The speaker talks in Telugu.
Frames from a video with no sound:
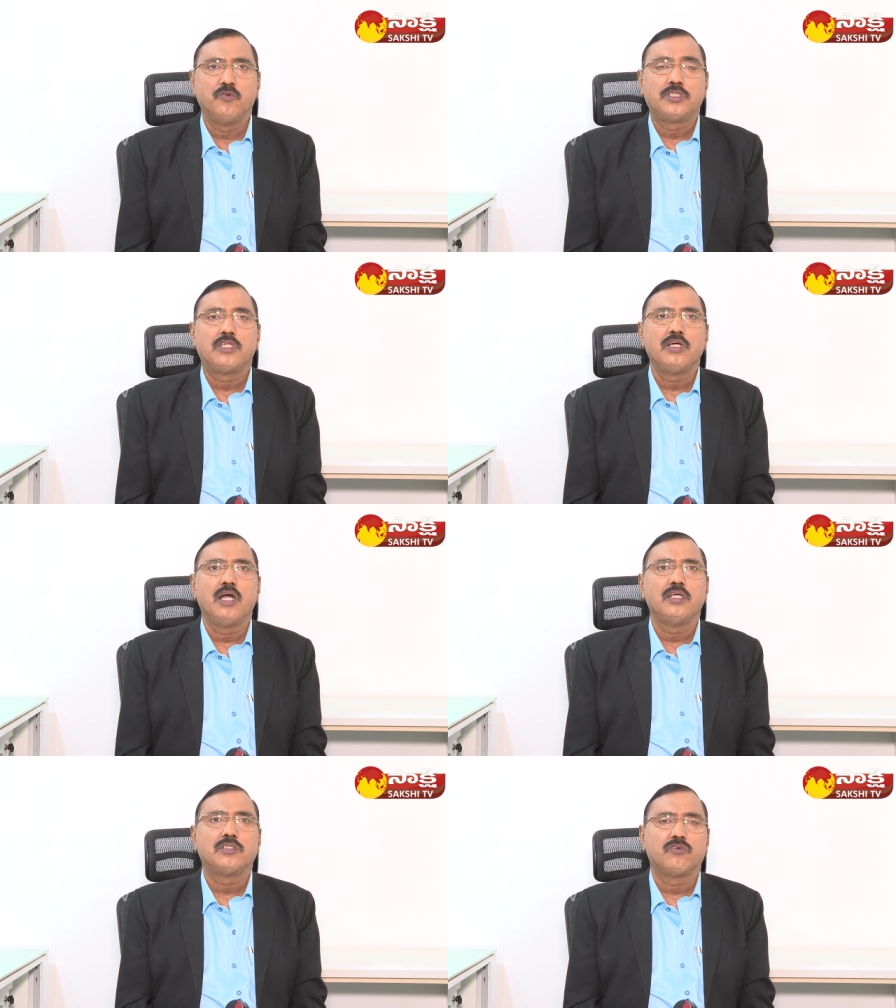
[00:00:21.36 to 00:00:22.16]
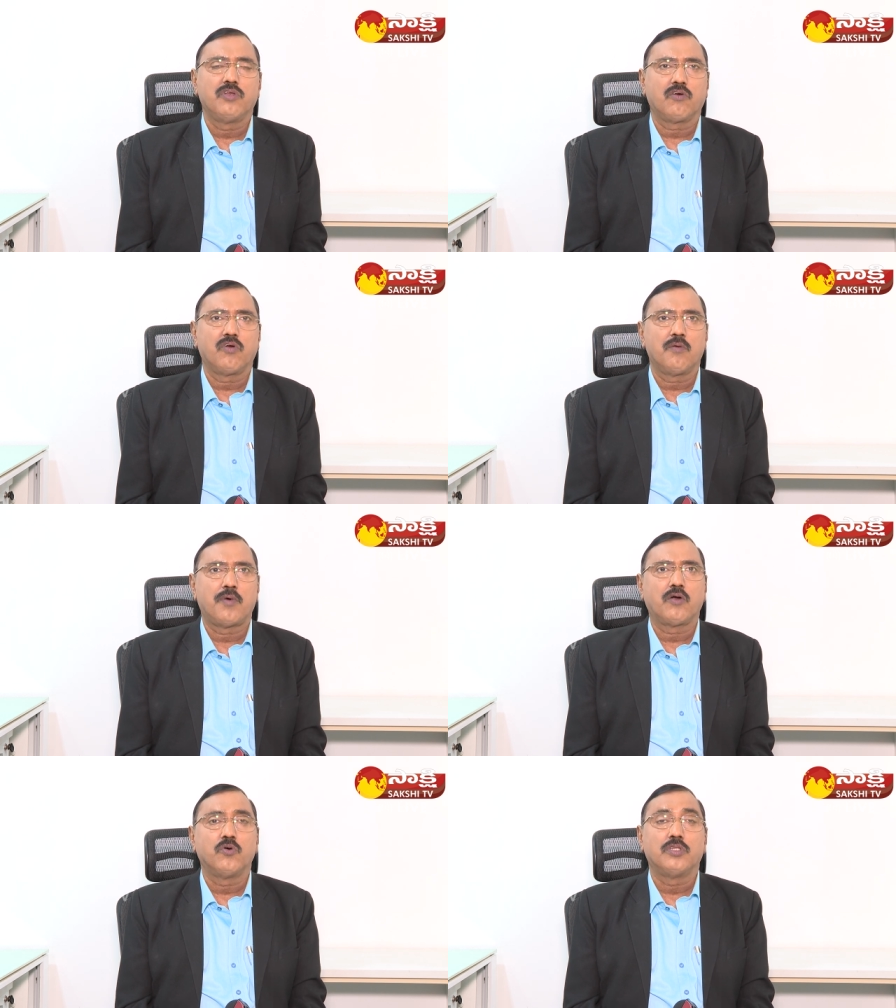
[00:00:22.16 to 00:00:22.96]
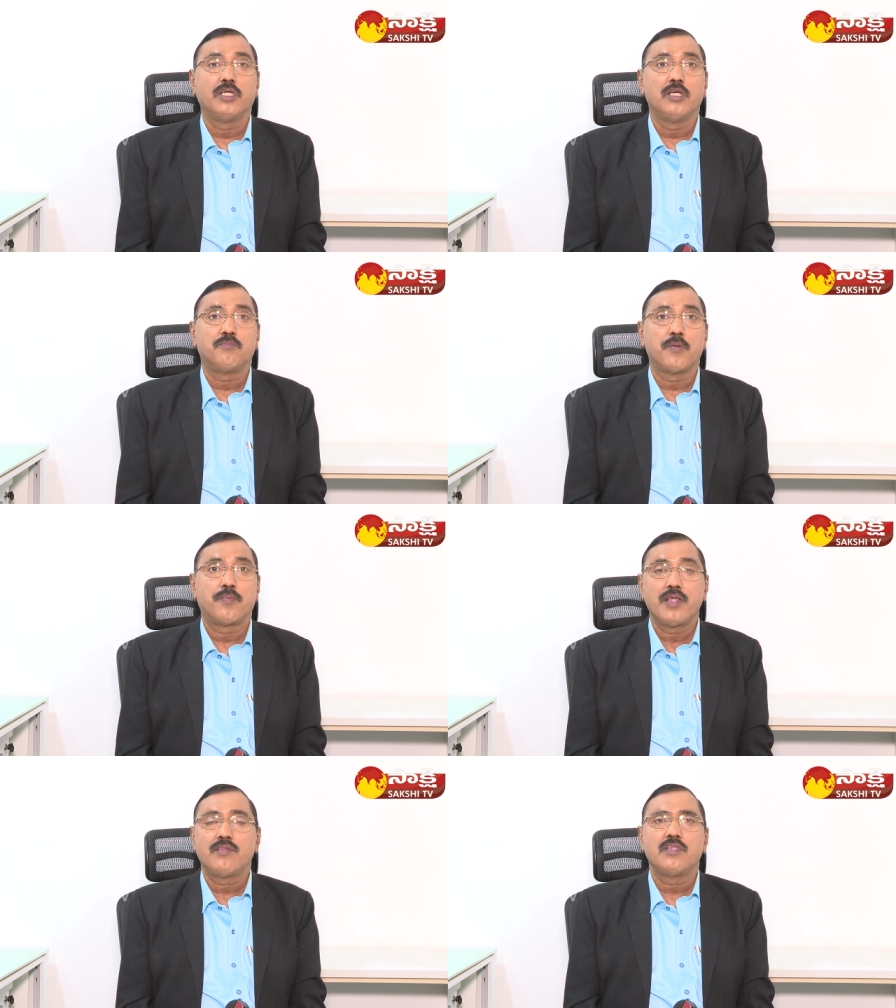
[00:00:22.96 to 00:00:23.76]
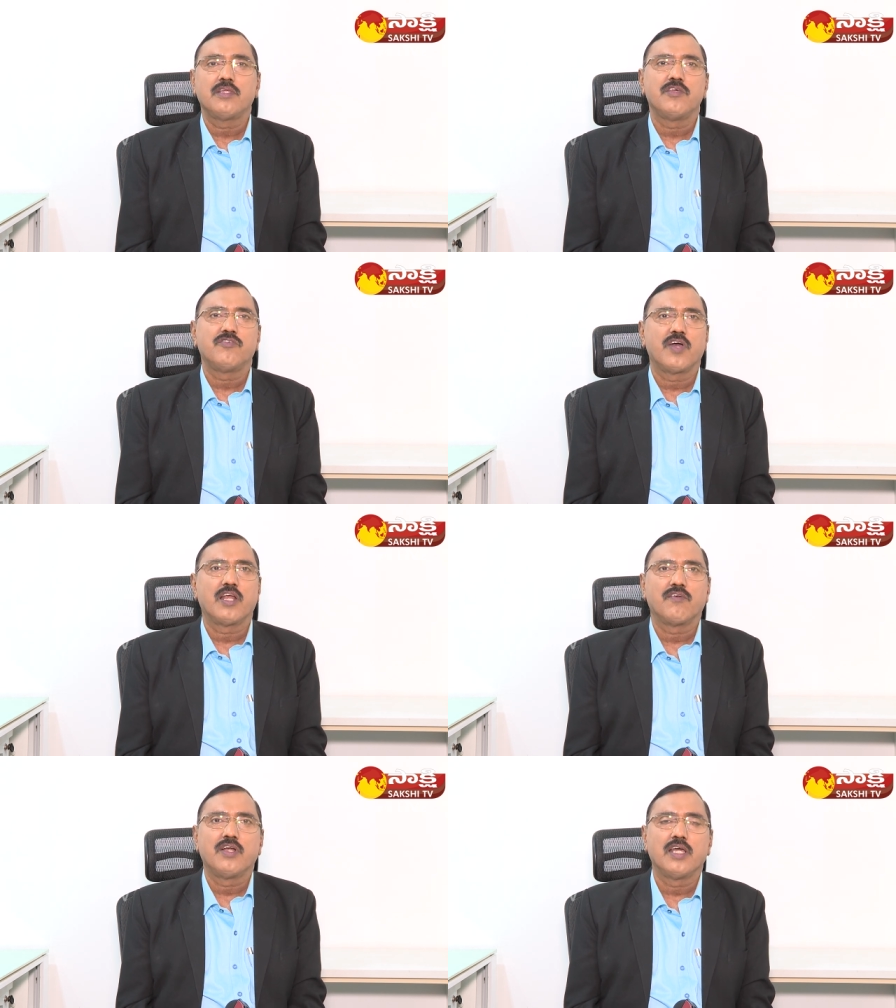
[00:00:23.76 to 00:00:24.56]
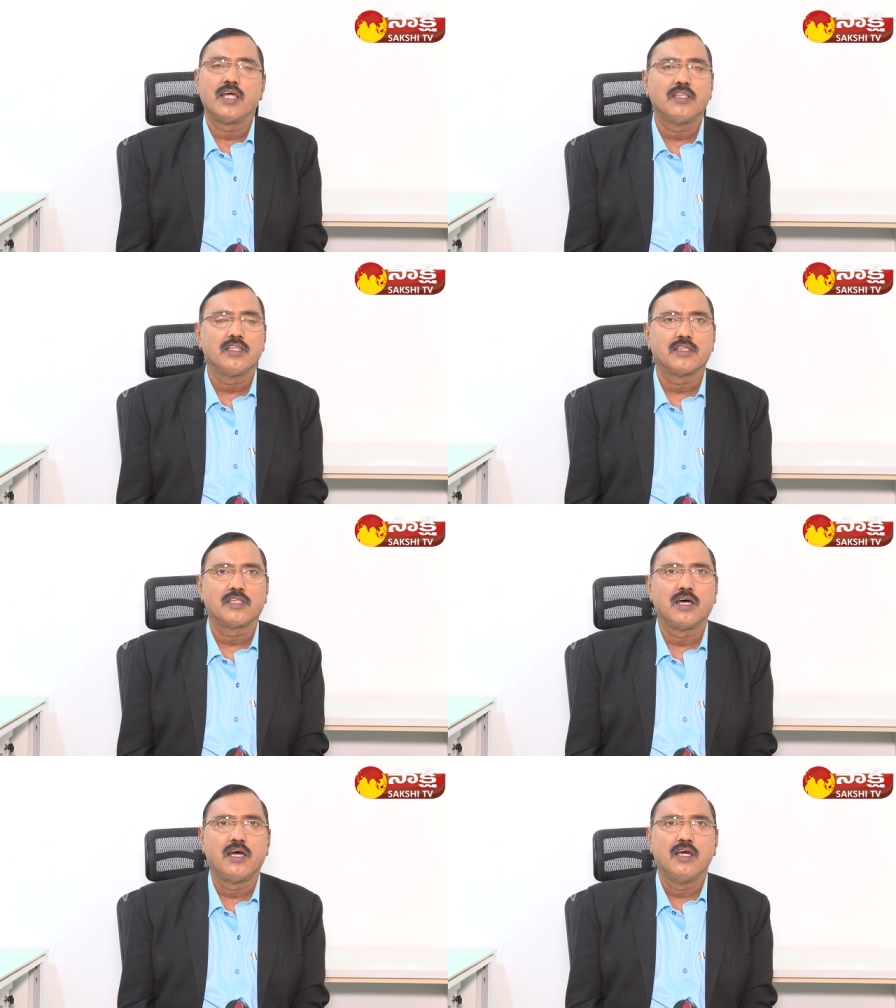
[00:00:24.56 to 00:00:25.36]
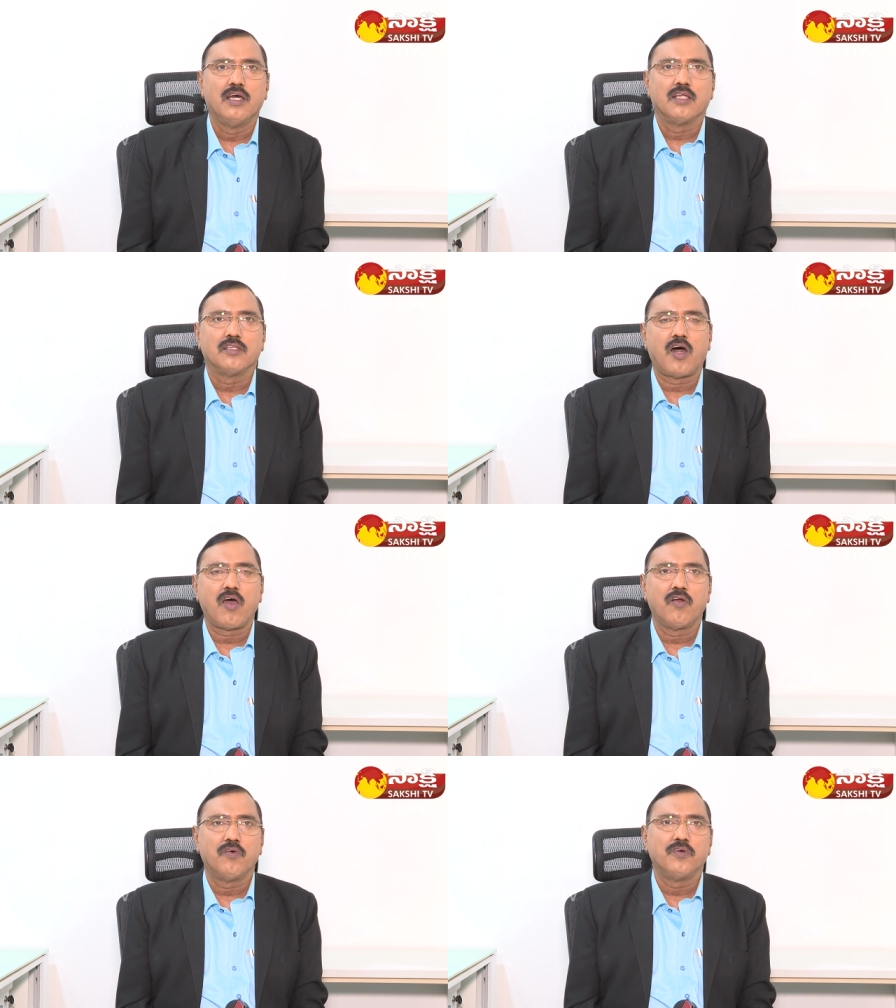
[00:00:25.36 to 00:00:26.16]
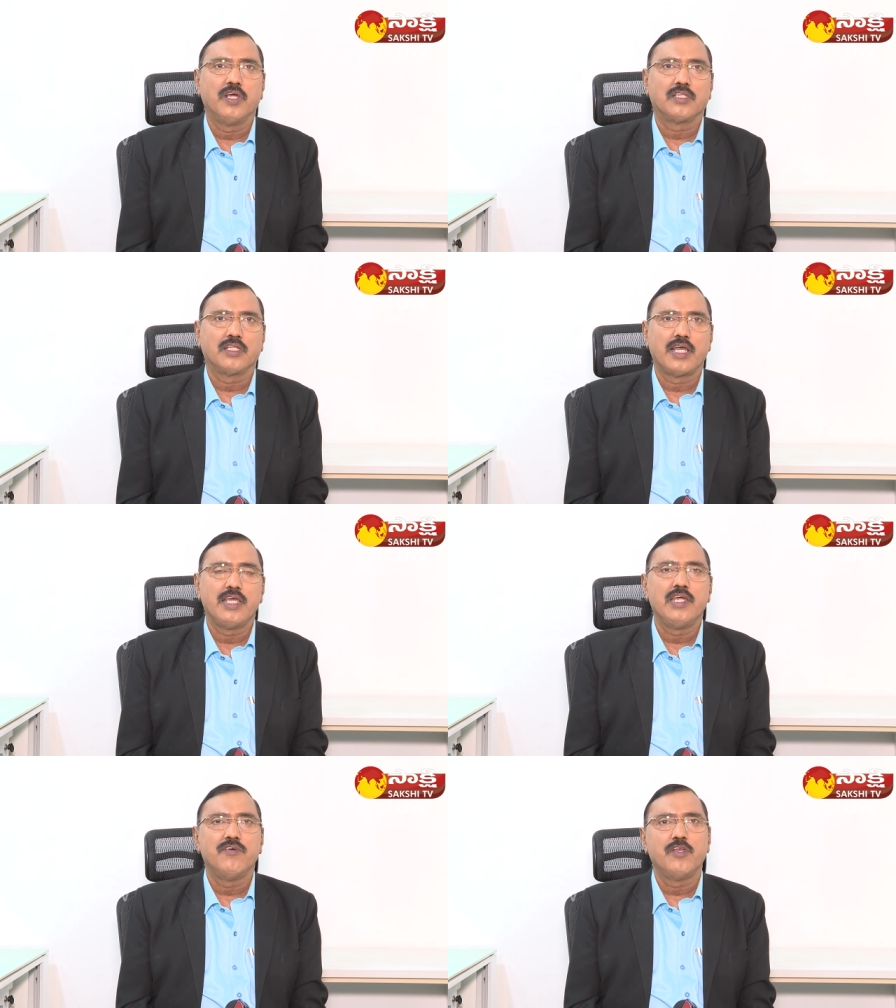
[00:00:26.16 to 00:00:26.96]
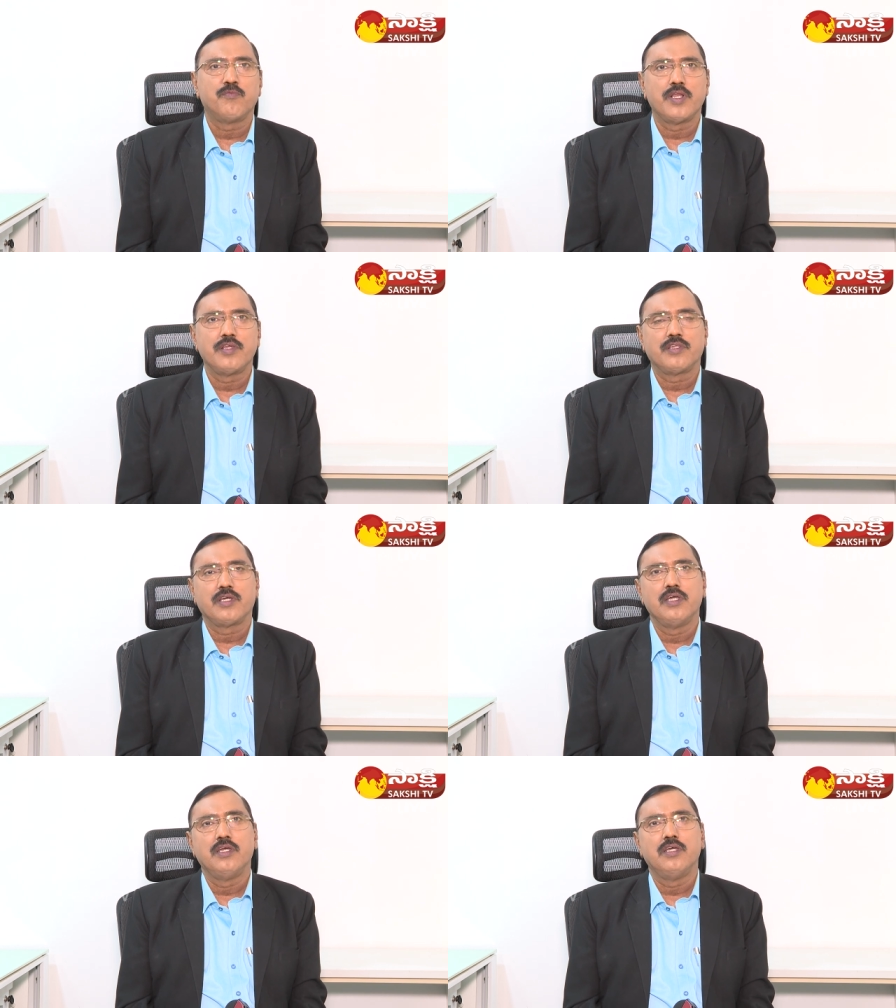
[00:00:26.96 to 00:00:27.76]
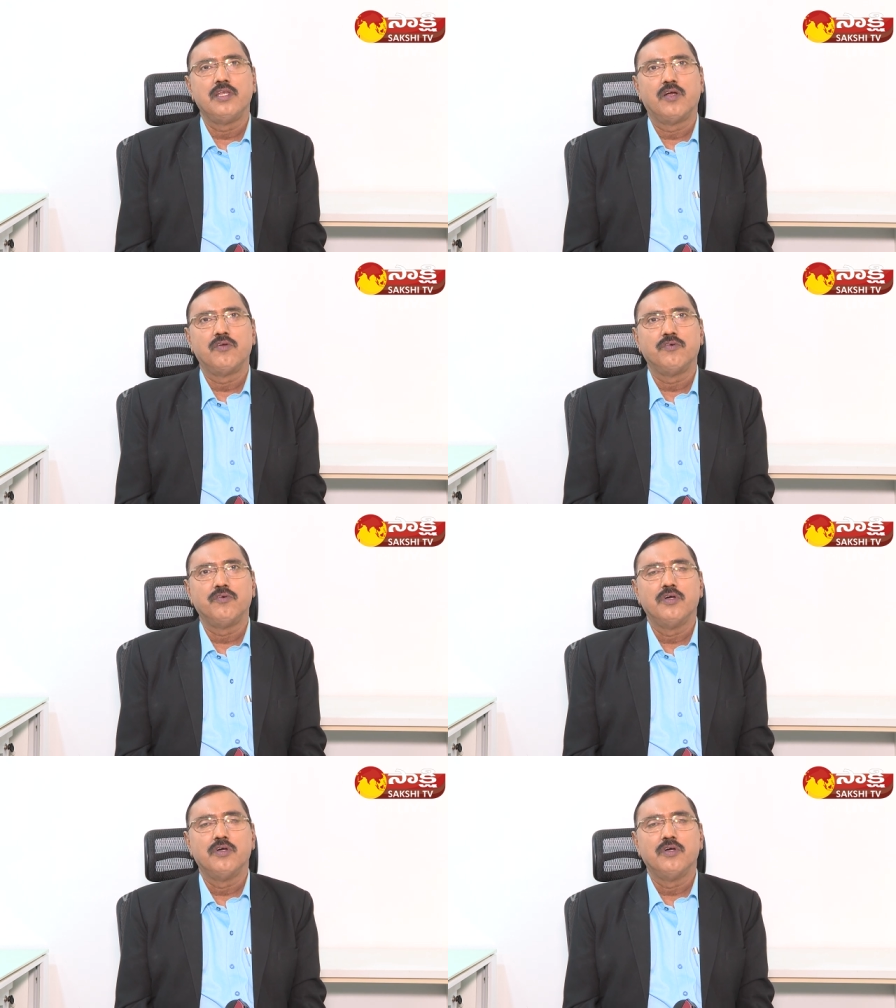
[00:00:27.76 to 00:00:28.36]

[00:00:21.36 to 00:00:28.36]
ఉచితంగా ఇస్తున్నా కూడా మా వద్దని చెప్పే పరిస్థితికి తీసుకెళ్ళటం అంటే ఎంత దారుణం ఎంత దయనీయమైన పరిస్థితికి ఈనాడు